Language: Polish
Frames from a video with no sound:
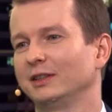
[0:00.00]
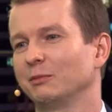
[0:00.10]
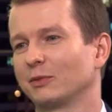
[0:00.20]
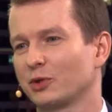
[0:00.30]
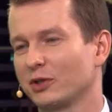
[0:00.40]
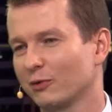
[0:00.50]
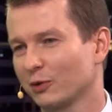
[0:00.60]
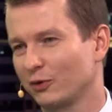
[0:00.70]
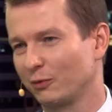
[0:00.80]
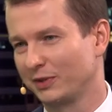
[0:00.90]
i
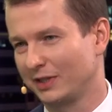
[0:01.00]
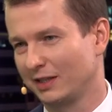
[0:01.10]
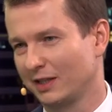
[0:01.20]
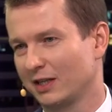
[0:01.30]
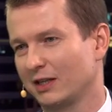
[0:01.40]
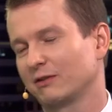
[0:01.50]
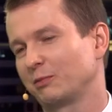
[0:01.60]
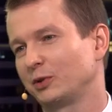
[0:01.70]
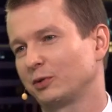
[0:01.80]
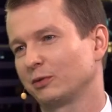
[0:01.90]
możliwość wpisania
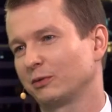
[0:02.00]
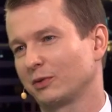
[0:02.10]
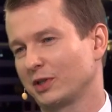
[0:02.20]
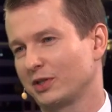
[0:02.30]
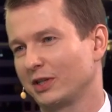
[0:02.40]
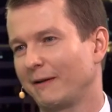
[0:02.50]
wpisu właśnie. A co to